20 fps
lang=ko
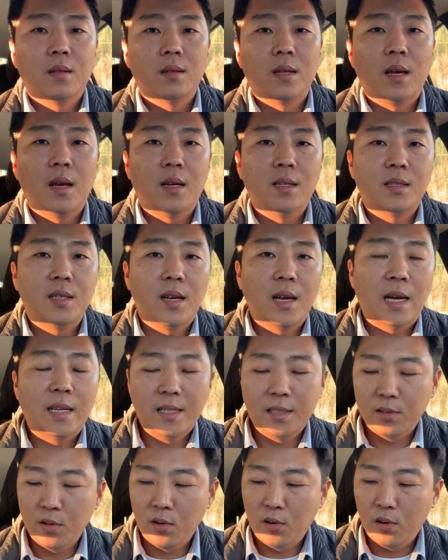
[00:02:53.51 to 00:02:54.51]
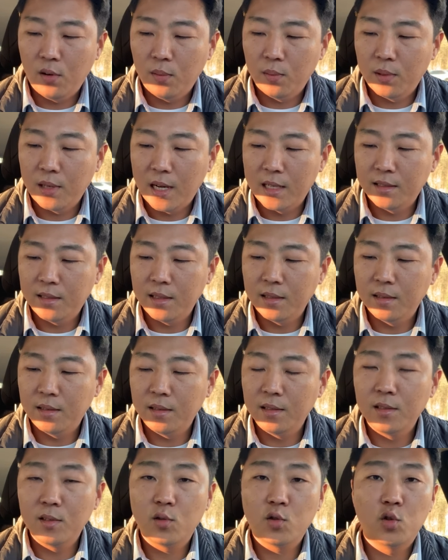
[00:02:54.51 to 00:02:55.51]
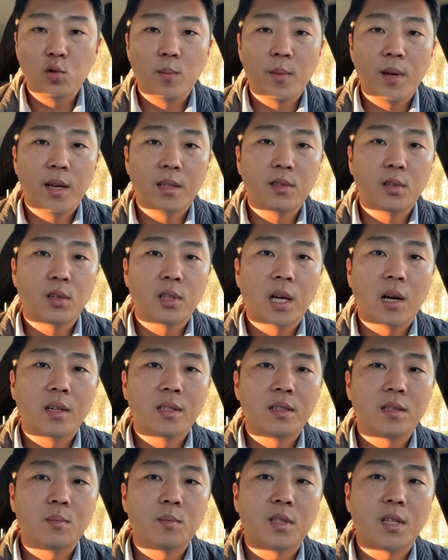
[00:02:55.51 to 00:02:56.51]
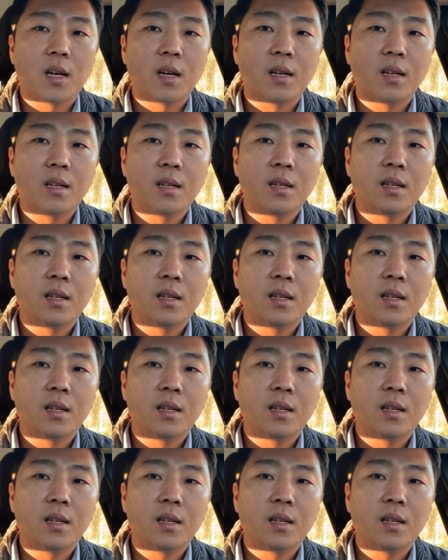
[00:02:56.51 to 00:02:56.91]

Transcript: 네 이제 안에서 라이센스를 구매해서 나왔습니다